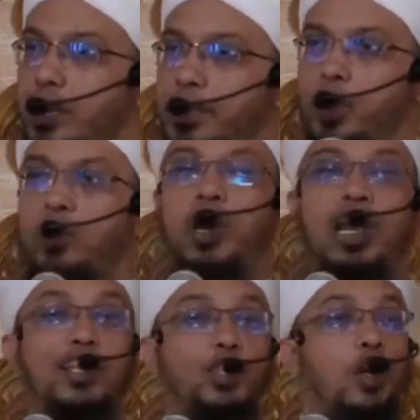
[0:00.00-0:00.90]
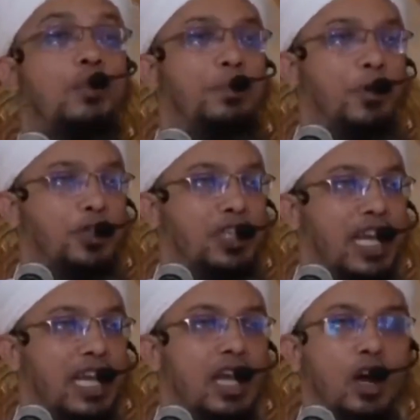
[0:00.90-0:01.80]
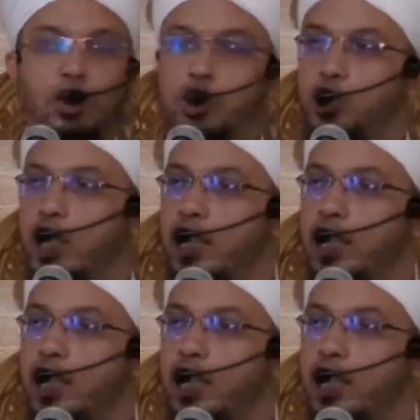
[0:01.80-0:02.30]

আসলে আমাদের অবহেলা চরমে পৌঁছে যায় অথচ